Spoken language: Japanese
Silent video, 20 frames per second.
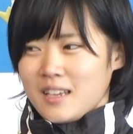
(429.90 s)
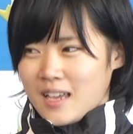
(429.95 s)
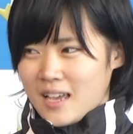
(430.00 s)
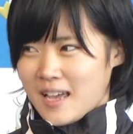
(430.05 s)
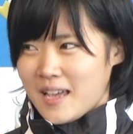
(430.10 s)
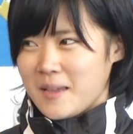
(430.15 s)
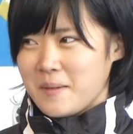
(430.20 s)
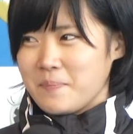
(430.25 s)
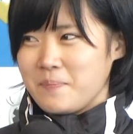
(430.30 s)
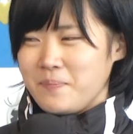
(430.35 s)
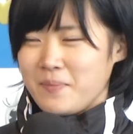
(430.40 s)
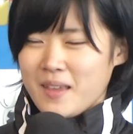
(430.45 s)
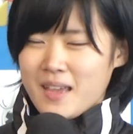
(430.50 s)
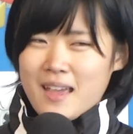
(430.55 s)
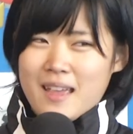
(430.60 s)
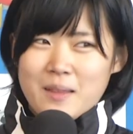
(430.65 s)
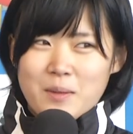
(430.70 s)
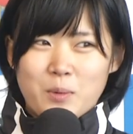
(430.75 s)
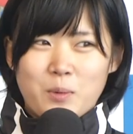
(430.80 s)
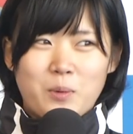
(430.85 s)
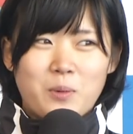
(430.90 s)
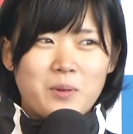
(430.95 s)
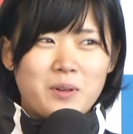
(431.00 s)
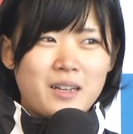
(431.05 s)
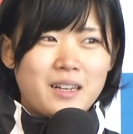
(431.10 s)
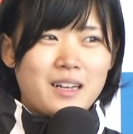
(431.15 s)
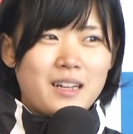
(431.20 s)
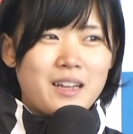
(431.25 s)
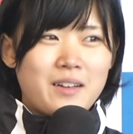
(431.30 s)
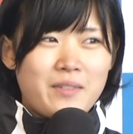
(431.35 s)
はいとこ
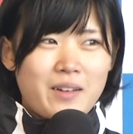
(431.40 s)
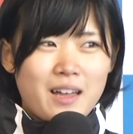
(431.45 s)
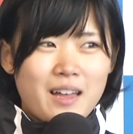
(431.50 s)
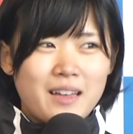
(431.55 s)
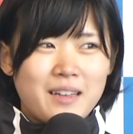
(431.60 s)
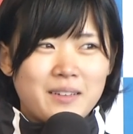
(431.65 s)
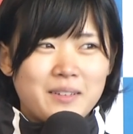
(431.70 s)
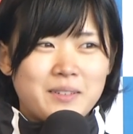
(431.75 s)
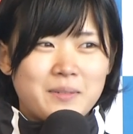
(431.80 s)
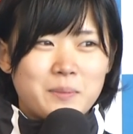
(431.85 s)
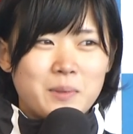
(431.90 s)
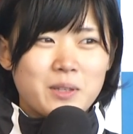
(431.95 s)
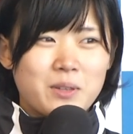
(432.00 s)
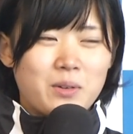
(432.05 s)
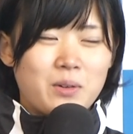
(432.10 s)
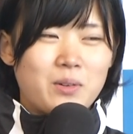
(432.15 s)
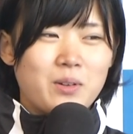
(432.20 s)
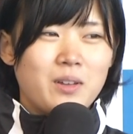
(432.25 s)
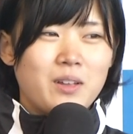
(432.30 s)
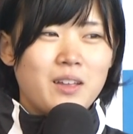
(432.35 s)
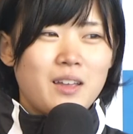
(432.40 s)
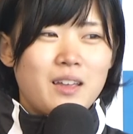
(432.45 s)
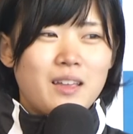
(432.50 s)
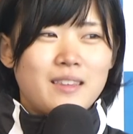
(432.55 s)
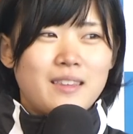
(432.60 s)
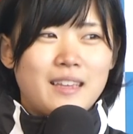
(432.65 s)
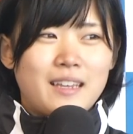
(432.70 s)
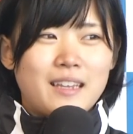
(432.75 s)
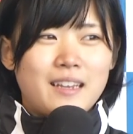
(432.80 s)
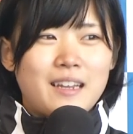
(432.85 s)
れからはもっと
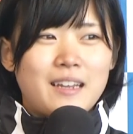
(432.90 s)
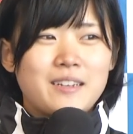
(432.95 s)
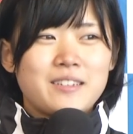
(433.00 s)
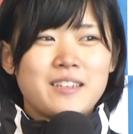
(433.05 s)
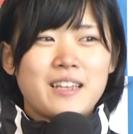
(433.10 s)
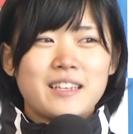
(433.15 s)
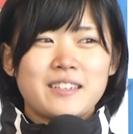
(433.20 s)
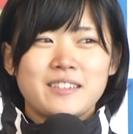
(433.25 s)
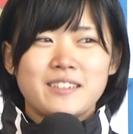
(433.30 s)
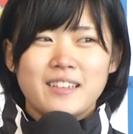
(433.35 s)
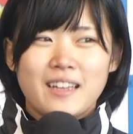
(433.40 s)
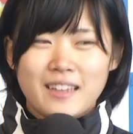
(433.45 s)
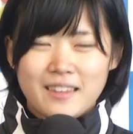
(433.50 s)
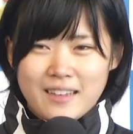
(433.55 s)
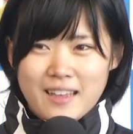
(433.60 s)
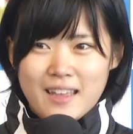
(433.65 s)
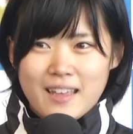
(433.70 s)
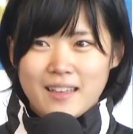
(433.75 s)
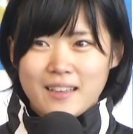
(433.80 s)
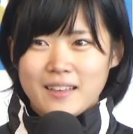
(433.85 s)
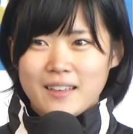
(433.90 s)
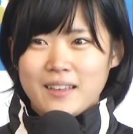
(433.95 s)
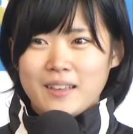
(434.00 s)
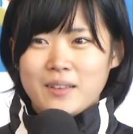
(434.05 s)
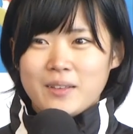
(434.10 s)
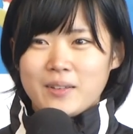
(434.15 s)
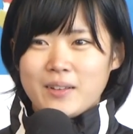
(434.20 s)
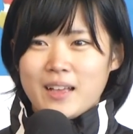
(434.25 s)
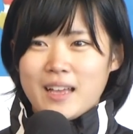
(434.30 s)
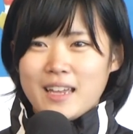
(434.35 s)
握れる選手になって
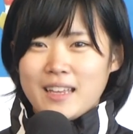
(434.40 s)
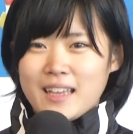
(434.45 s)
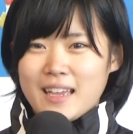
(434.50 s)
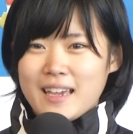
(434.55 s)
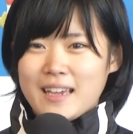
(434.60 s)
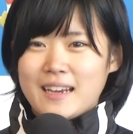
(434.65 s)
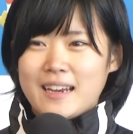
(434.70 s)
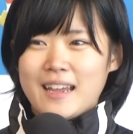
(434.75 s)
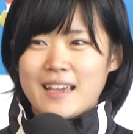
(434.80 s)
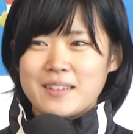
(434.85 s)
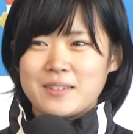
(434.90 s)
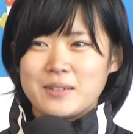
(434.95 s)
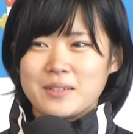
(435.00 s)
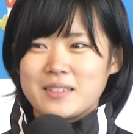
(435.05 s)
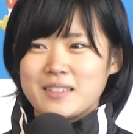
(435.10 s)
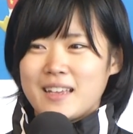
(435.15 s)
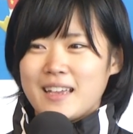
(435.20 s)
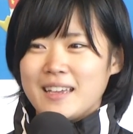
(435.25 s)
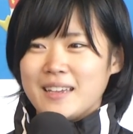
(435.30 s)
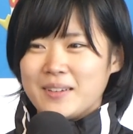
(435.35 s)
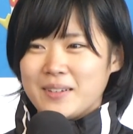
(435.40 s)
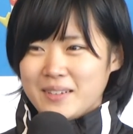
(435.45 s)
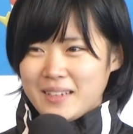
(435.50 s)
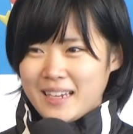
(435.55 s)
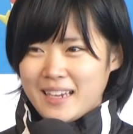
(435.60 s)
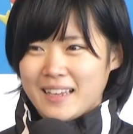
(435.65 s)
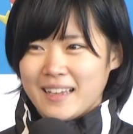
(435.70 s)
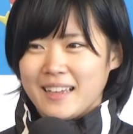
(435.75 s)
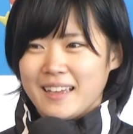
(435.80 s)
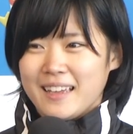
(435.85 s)
不甲斐ないレースをしないよう
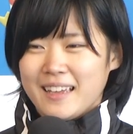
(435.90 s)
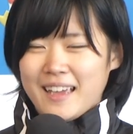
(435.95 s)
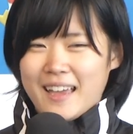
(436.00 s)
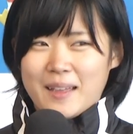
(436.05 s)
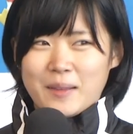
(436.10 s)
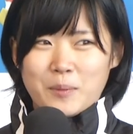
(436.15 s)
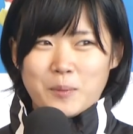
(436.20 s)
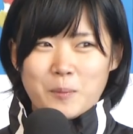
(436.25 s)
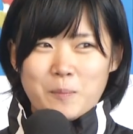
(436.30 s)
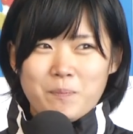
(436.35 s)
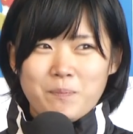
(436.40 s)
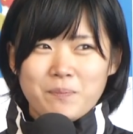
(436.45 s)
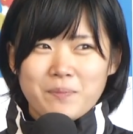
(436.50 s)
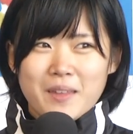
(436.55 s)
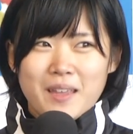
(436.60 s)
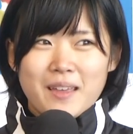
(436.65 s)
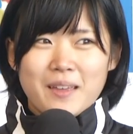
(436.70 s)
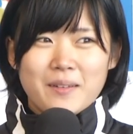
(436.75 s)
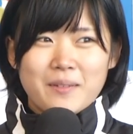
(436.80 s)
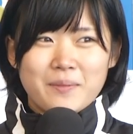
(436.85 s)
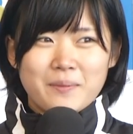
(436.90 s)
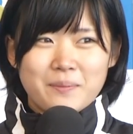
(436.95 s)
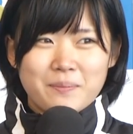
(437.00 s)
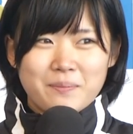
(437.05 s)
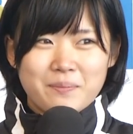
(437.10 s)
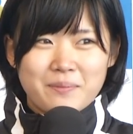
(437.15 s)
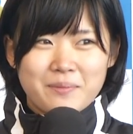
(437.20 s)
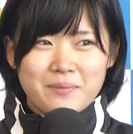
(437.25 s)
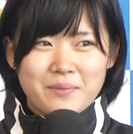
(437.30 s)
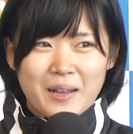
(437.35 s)
にあの
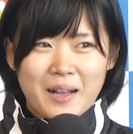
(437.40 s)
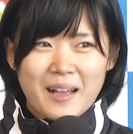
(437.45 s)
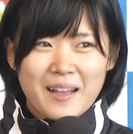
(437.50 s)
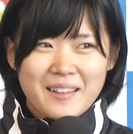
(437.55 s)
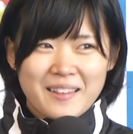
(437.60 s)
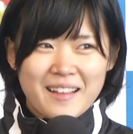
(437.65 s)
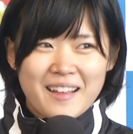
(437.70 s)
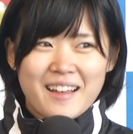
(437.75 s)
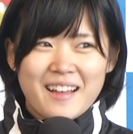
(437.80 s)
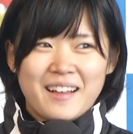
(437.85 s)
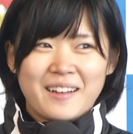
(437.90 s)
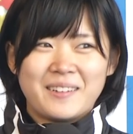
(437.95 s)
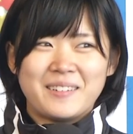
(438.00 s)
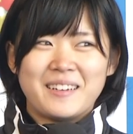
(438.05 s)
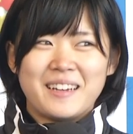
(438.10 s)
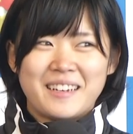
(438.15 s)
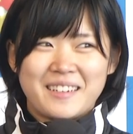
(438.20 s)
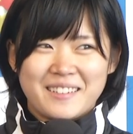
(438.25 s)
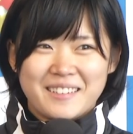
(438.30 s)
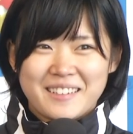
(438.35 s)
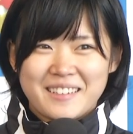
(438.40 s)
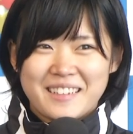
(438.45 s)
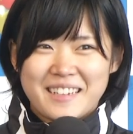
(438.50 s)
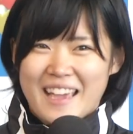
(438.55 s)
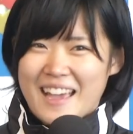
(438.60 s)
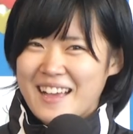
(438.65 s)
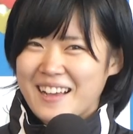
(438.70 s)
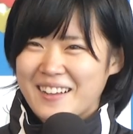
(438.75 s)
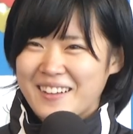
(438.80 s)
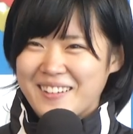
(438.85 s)
若さあふれるい
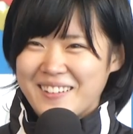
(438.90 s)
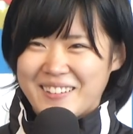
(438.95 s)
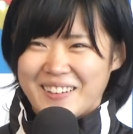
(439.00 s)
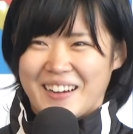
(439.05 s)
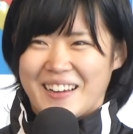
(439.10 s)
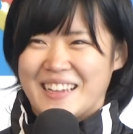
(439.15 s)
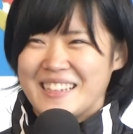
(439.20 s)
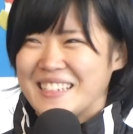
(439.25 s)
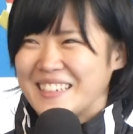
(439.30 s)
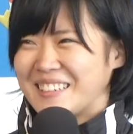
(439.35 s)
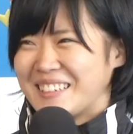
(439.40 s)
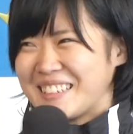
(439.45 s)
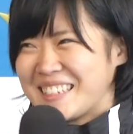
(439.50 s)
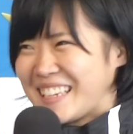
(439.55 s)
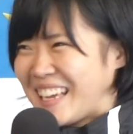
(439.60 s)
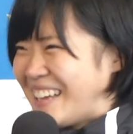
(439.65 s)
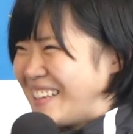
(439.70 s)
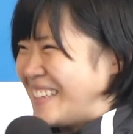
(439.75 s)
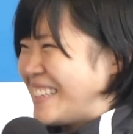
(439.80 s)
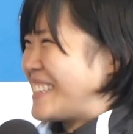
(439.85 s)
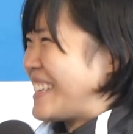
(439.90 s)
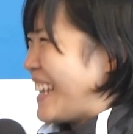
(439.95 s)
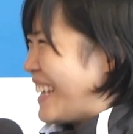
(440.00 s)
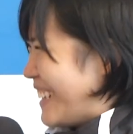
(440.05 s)
やこれはちょっと違うんです